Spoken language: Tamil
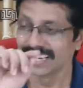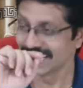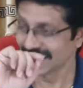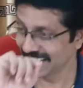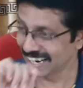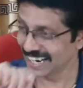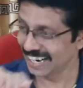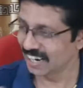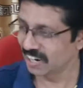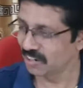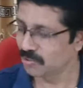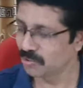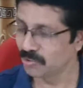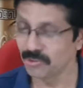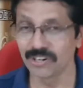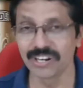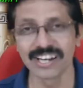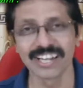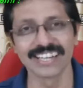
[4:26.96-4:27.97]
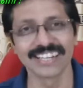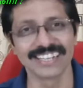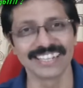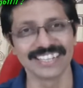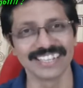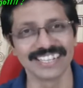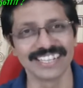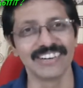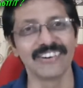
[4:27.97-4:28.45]
நான் ஒட்டுறதுக்கு
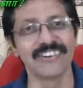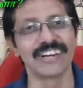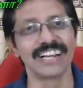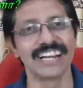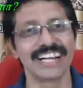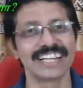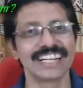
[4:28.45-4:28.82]
ஒட்டினா